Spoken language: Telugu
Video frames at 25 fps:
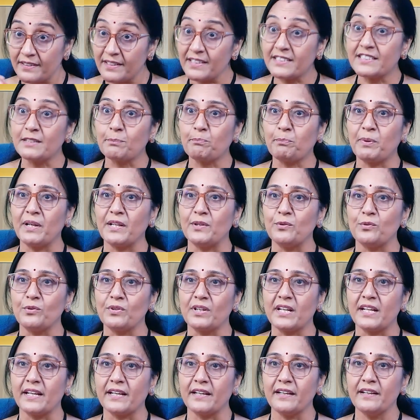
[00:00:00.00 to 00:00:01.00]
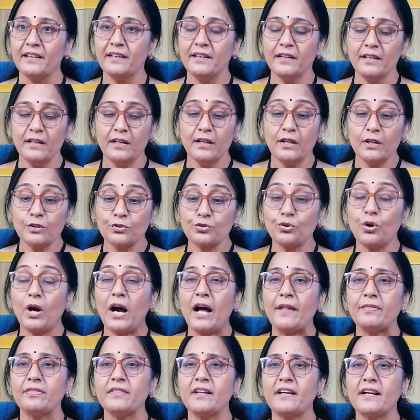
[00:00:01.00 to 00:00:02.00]
డిసిప్లిన్ ఉంటే సో
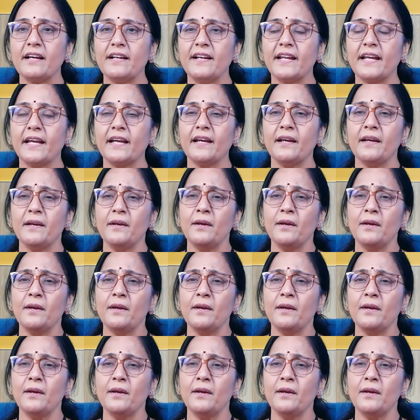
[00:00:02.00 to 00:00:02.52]
అందుకనే